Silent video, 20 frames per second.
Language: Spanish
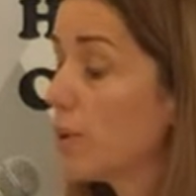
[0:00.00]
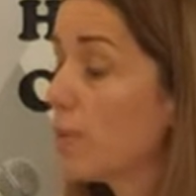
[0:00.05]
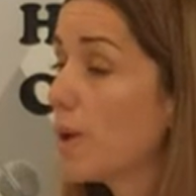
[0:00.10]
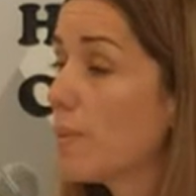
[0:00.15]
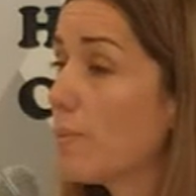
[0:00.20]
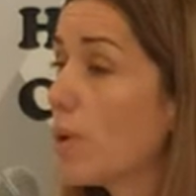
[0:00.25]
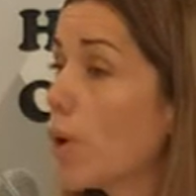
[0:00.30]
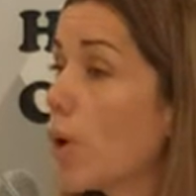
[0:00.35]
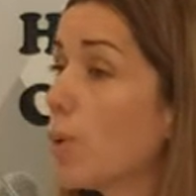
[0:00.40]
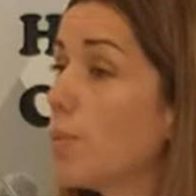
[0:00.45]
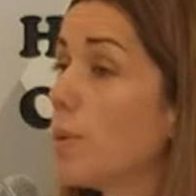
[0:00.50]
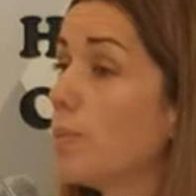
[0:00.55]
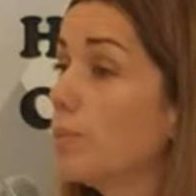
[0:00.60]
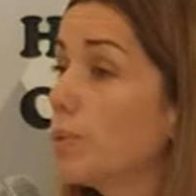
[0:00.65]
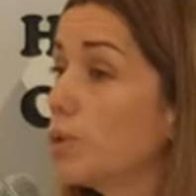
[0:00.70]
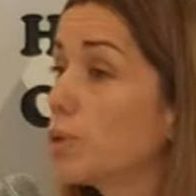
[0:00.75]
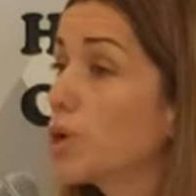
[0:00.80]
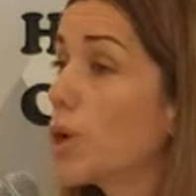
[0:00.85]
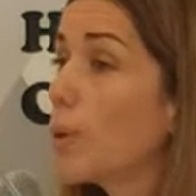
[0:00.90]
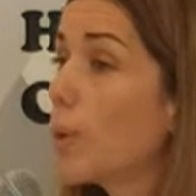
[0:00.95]
Y vemos como
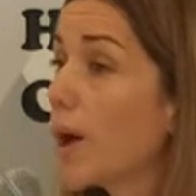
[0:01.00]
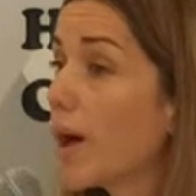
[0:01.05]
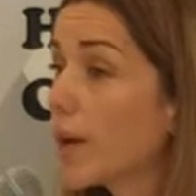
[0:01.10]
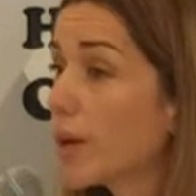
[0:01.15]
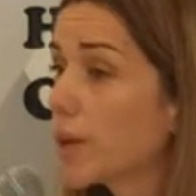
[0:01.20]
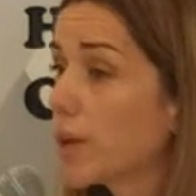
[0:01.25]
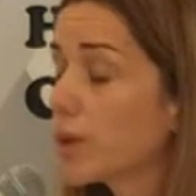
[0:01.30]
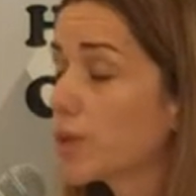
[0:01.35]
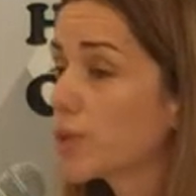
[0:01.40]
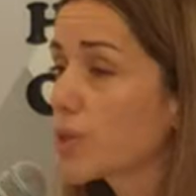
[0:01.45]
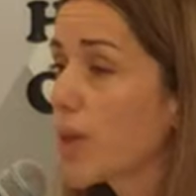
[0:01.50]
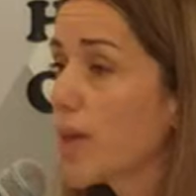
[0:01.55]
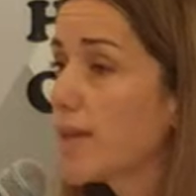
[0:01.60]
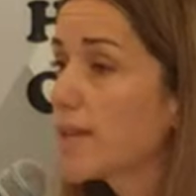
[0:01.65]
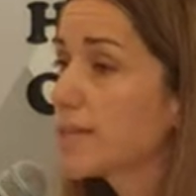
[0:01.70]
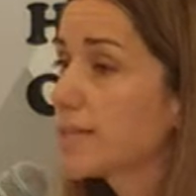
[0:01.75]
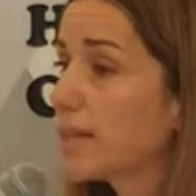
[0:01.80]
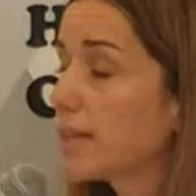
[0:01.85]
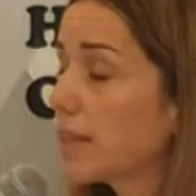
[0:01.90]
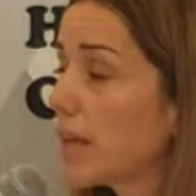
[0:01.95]
muchos barrios
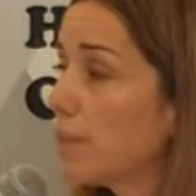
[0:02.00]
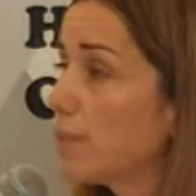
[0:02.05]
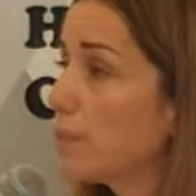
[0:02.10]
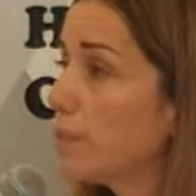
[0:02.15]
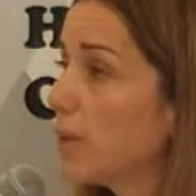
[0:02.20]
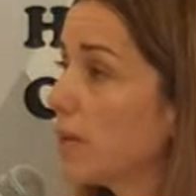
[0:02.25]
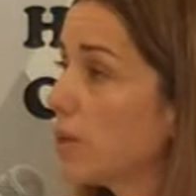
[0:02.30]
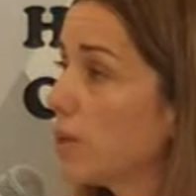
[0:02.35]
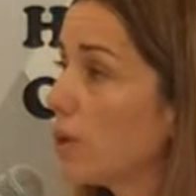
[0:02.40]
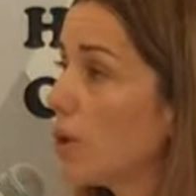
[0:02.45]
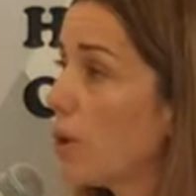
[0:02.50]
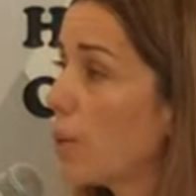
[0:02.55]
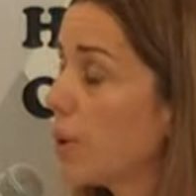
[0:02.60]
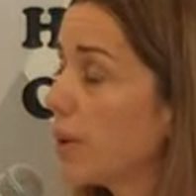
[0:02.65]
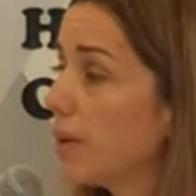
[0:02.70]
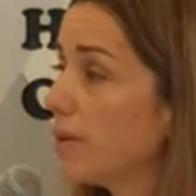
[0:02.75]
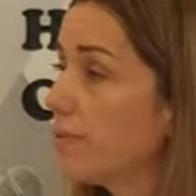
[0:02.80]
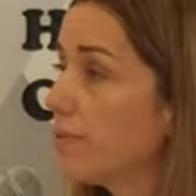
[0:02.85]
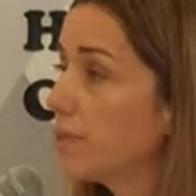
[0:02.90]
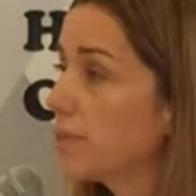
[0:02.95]
se están viendo
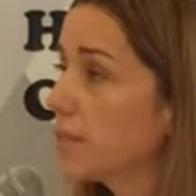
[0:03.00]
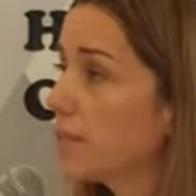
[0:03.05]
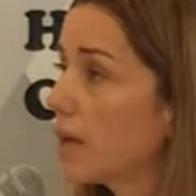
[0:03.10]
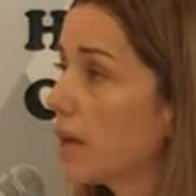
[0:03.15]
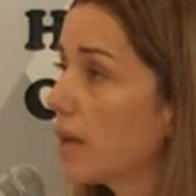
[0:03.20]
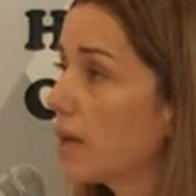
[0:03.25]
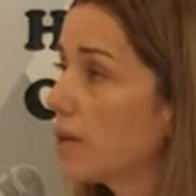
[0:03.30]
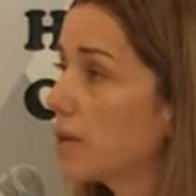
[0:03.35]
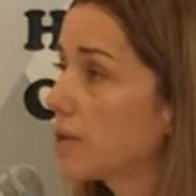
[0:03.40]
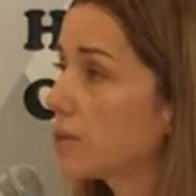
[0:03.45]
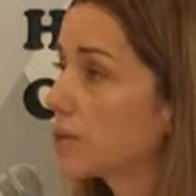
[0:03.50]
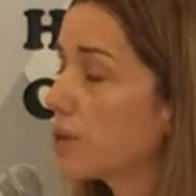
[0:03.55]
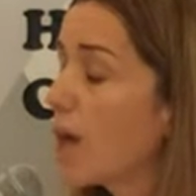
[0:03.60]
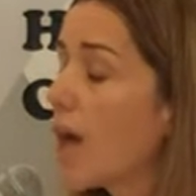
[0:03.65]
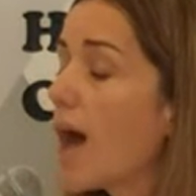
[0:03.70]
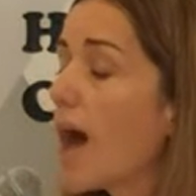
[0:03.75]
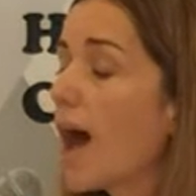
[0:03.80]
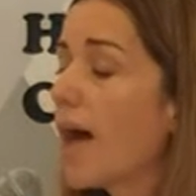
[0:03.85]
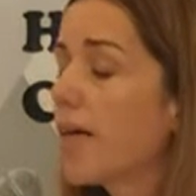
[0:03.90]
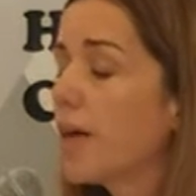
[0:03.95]
beneficiados,
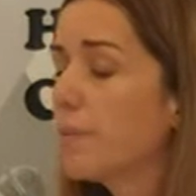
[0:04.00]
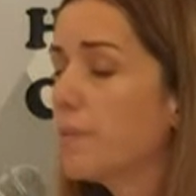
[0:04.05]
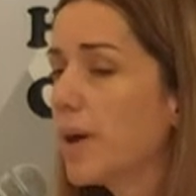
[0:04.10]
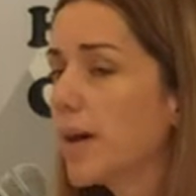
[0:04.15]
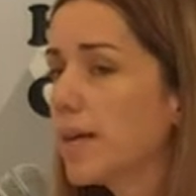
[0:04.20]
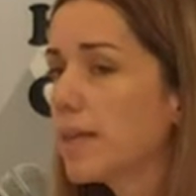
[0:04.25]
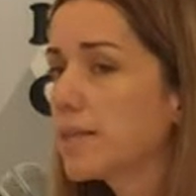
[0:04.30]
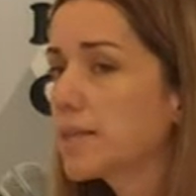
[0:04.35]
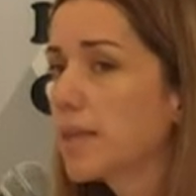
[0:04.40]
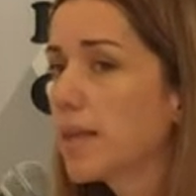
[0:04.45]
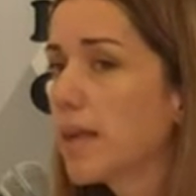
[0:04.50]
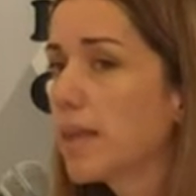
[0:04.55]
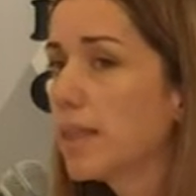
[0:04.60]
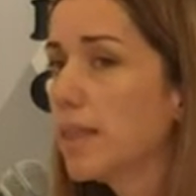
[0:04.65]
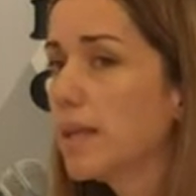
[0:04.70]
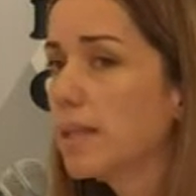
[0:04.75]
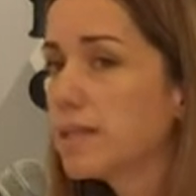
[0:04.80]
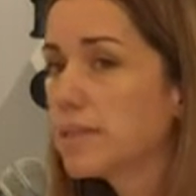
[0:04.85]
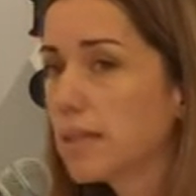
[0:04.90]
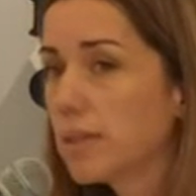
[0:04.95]
además
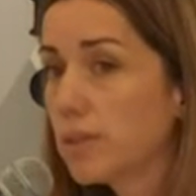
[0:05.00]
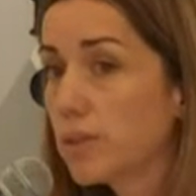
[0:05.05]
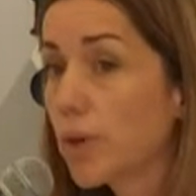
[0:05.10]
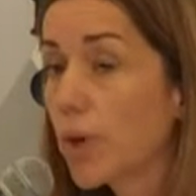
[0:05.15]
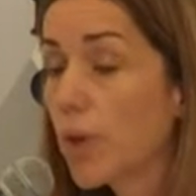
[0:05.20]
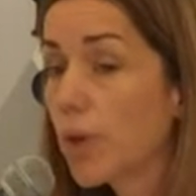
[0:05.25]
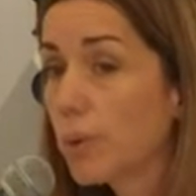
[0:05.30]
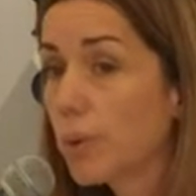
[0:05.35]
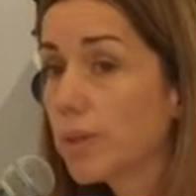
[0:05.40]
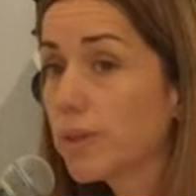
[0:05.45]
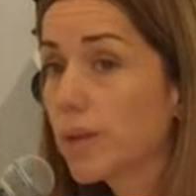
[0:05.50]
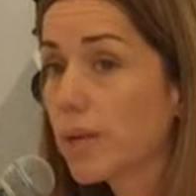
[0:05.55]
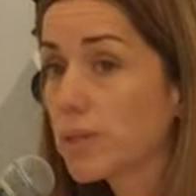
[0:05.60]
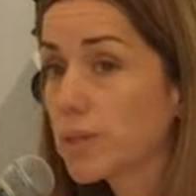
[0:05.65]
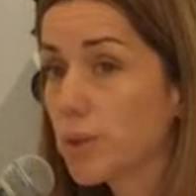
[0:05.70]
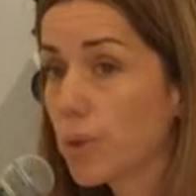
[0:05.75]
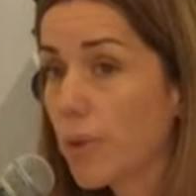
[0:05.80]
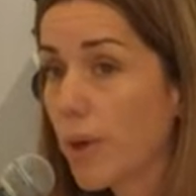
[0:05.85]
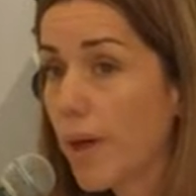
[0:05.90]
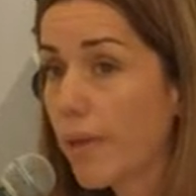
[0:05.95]
del centro de nuestra
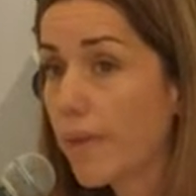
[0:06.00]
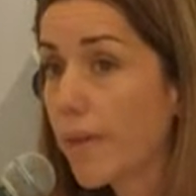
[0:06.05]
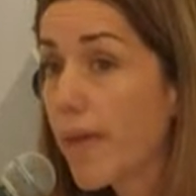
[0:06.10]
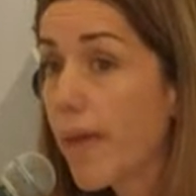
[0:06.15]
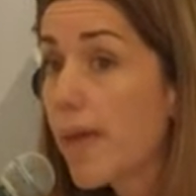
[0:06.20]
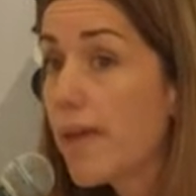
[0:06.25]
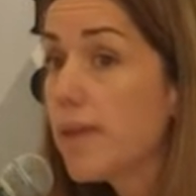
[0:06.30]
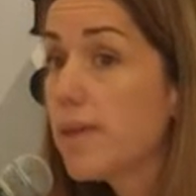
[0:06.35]
ciudad.